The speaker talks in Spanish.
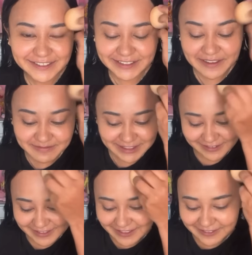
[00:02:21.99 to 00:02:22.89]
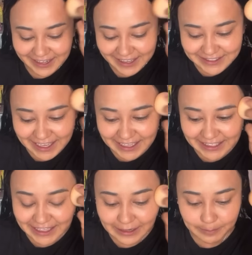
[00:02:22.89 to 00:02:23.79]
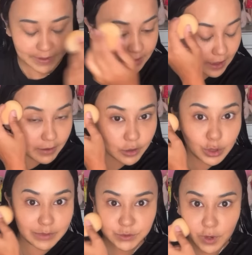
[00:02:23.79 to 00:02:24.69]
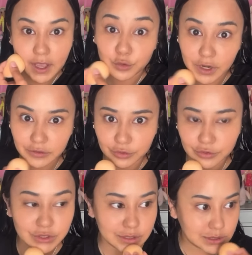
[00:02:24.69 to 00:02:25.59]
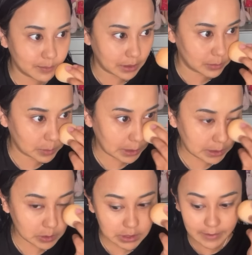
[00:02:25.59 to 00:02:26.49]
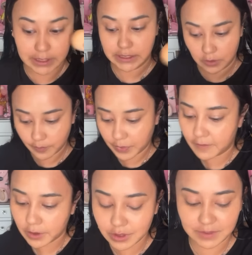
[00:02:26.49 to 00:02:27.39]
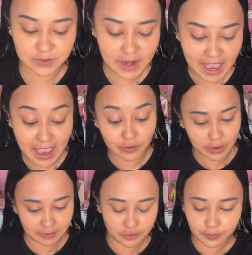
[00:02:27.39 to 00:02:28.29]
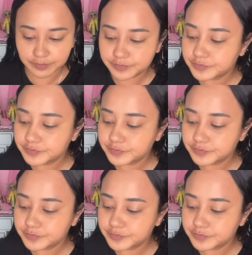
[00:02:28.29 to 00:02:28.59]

Yo estaba en mi salón dando clase y de repente, abajo de mi escuela hay un antro, no sé si sepan. O sea, si no saben, les digo. Abajo de mi escuela hay un antro.